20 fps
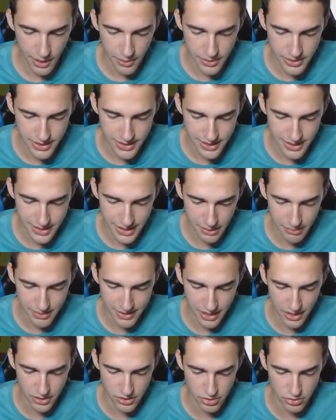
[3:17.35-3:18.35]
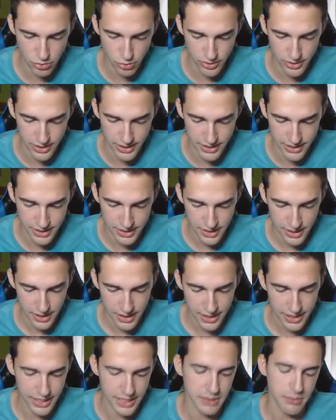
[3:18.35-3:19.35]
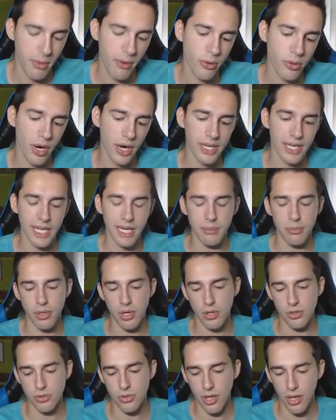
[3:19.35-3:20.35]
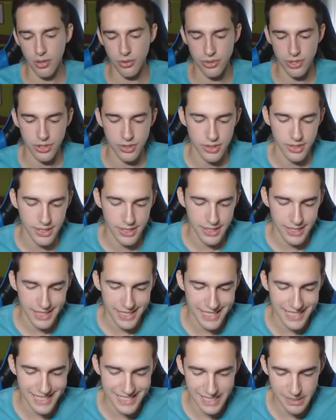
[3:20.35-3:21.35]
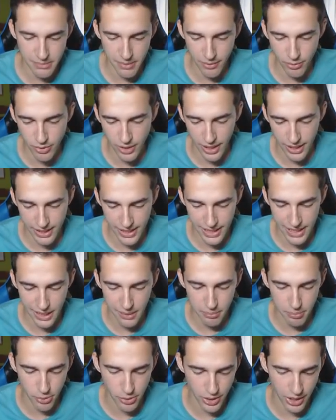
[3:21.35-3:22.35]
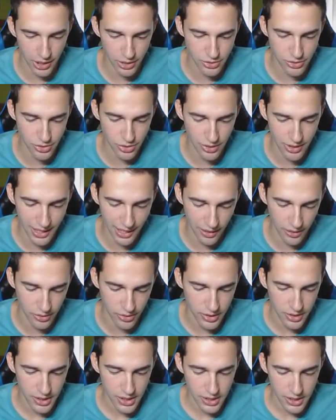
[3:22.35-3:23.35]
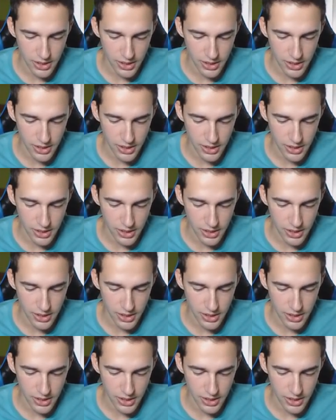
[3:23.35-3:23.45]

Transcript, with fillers: Voy a intentar matar a esos duendes. Y se me va una arquera por el otro lado, tío. Y se me va una arquera por el otro lado.